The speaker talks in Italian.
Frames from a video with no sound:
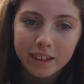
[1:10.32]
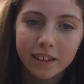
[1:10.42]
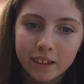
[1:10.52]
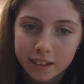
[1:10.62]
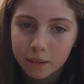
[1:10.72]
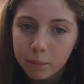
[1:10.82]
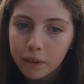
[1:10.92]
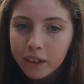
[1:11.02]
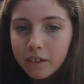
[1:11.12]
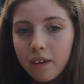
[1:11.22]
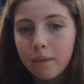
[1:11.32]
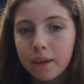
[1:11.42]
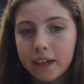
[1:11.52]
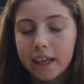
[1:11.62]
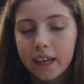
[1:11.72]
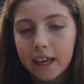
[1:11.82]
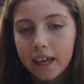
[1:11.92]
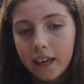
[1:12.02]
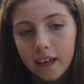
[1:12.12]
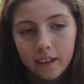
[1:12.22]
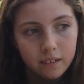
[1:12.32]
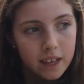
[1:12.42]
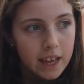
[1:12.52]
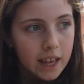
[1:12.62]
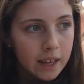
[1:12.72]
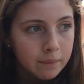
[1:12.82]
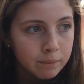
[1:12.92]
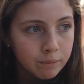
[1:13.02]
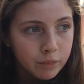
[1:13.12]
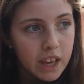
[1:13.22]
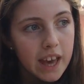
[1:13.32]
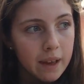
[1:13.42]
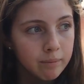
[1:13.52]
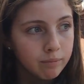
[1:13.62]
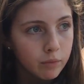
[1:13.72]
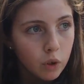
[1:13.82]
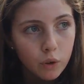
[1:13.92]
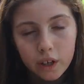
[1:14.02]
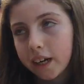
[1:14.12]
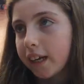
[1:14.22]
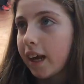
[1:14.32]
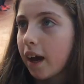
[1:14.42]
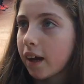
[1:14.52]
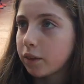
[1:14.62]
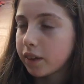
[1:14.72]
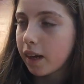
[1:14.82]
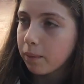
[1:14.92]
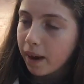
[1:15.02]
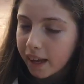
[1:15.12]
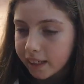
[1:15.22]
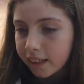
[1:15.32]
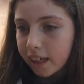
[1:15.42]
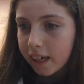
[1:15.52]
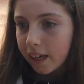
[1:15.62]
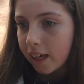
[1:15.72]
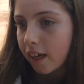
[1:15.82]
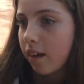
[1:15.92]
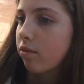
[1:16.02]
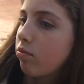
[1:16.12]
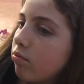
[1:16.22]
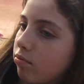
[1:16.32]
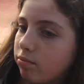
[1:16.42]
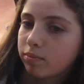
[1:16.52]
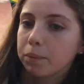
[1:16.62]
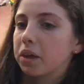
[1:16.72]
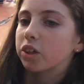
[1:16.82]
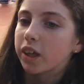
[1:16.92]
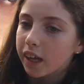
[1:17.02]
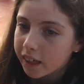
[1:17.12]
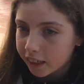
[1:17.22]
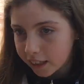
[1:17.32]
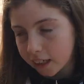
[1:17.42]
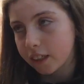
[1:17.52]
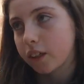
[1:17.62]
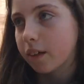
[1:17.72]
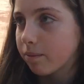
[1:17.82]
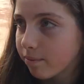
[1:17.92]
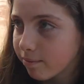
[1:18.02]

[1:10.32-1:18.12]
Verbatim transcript: Uh, sì, Bulco va ah. perché ehm, cioè, corre da tutte le parti e mi piace la grinda che ha.